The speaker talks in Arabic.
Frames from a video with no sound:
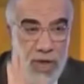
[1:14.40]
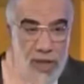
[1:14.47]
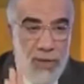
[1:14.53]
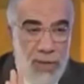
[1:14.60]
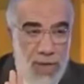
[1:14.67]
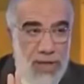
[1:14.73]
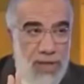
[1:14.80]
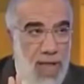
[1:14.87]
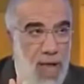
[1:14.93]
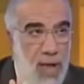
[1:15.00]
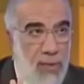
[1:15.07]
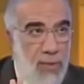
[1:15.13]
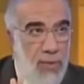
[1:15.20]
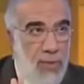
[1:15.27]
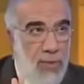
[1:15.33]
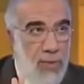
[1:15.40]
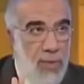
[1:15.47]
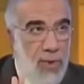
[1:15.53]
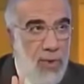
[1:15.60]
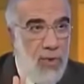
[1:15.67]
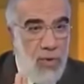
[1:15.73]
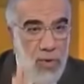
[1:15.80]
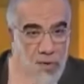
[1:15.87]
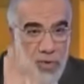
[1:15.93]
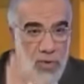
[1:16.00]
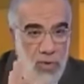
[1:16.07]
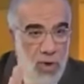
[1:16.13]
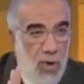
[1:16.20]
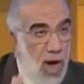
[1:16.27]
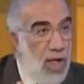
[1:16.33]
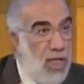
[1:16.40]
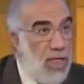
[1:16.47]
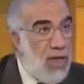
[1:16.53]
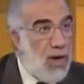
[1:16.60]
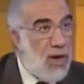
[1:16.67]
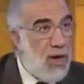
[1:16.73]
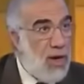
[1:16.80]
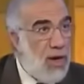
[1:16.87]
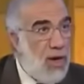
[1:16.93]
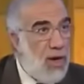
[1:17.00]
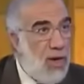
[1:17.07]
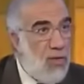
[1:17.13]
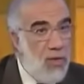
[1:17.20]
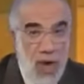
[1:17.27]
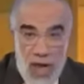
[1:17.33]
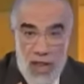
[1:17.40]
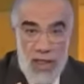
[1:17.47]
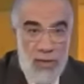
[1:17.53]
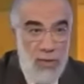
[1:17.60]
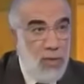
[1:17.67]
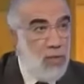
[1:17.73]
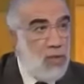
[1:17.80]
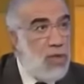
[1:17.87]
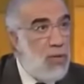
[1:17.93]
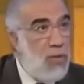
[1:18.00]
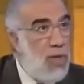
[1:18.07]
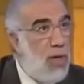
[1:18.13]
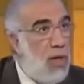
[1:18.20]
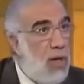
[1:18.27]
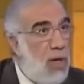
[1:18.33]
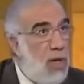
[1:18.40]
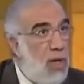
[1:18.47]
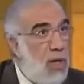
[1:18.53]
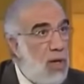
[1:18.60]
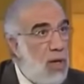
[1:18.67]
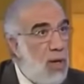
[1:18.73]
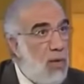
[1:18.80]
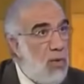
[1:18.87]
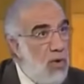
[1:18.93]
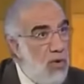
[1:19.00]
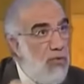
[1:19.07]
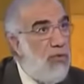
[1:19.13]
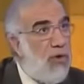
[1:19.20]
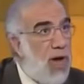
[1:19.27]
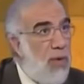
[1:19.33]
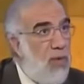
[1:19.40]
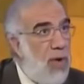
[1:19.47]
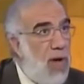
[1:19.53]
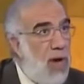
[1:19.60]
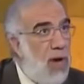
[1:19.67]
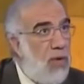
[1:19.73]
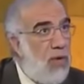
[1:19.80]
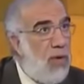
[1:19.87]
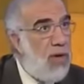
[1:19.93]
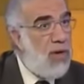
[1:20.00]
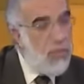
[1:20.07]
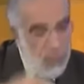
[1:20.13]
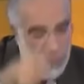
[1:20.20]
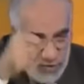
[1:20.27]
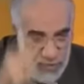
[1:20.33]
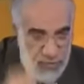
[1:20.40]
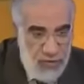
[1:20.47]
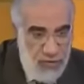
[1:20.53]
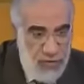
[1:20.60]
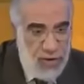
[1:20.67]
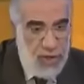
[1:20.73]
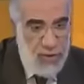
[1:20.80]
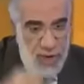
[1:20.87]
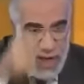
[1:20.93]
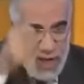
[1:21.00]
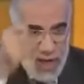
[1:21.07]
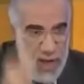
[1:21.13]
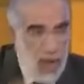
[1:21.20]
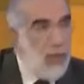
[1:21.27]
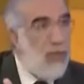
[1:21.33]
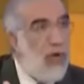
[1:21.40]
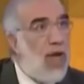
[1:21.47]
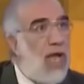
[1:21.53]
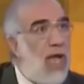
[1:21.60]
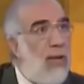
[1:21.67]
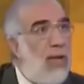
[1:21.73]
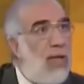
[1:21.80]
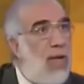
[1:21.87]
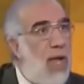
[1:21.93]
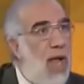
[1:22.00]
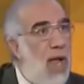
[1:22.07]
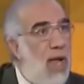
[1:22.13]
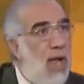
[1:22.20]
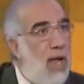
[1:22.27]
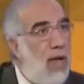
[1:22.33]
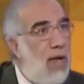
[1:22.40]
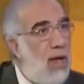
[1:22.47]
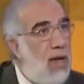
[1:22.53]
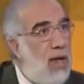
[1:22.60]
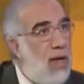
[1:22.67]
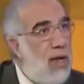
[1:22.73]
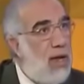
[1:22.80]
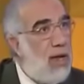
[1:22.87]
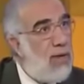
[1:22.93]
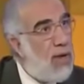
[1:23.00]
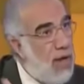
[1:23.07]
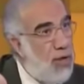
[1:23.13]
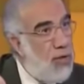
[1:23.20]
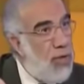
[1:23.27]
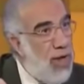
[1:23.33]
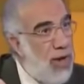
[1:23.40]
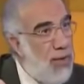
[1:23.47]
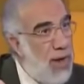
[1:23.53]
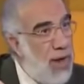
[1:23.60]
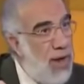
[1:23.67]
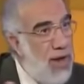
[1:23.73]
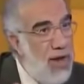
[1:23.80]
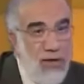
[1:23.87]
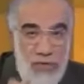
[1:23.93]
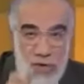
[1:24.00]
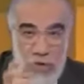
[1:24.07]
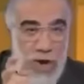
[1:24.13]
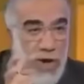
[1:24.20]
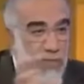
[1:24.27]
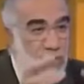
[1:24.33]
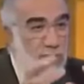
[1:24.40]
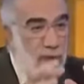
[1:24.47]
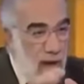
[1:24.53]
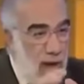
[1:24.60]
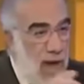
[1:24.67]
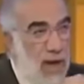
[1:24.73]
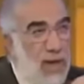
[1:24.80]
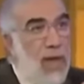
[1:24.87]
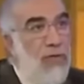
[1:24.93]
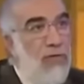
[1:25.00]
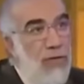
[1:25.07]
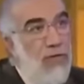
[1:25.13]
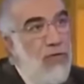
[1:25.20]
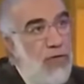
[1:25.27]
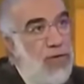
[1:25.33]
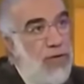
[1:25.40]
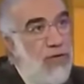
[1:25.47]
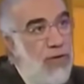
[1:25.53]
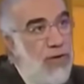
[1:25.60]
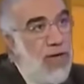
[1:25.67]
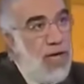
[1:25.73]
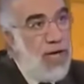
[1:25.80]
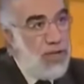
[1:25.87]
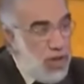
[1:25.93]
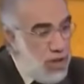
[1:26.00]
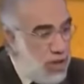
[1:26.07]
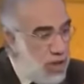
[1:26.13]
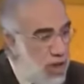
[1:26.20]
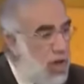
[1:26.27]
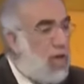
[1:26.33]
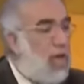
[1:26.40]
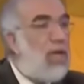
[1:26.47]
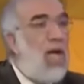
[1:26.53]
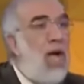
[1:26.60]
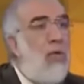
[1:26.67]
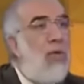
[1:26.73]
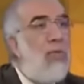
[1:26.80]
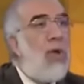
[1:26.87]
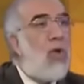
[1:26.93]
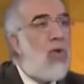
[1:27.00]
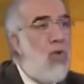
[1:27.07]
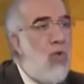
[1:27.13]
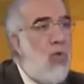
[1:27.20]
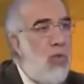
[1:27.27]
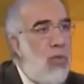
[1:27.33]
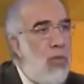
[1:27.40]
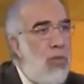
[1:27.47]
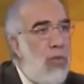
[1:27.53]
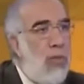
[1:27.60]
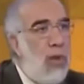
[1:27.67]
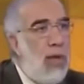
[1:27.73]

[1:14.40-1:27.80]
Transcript: ويضرب الاسلام ويحذر ويحذر من المسلمين وينفق امواله في في في سبيل اطفاء كلمه الله والعياذ بالله ربنا فهو ايضا في, في سجين كتاب مرقوم